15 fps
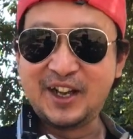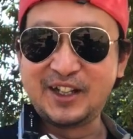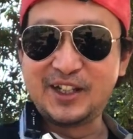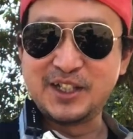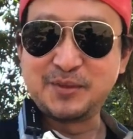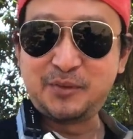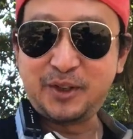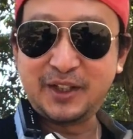
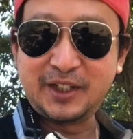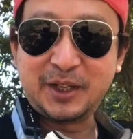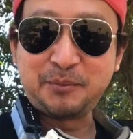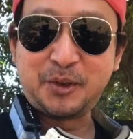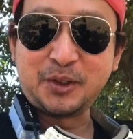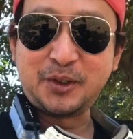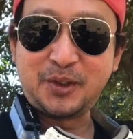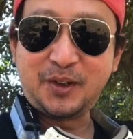Agresmo yang naik
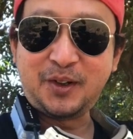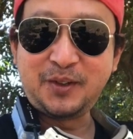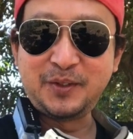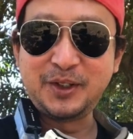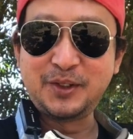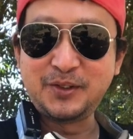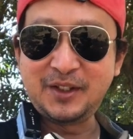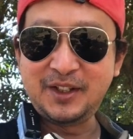motor
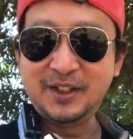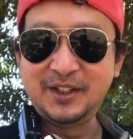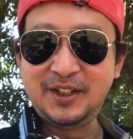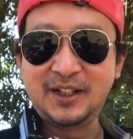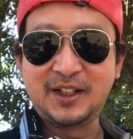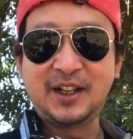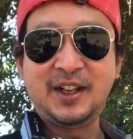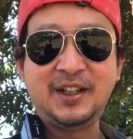gitu kan di
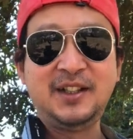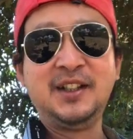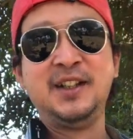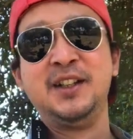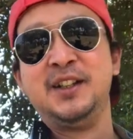iklan